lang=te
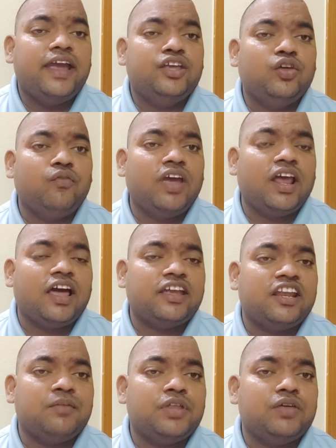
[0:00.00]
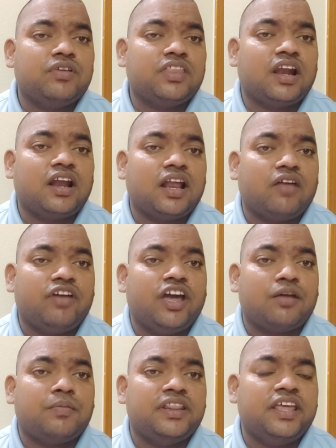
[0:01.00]
ఐదు వేల ఎనిమిది వందల నలభై
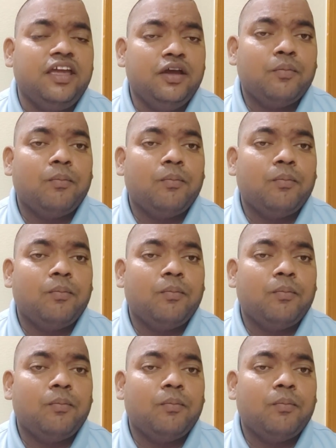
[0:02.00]
ఆరు మంది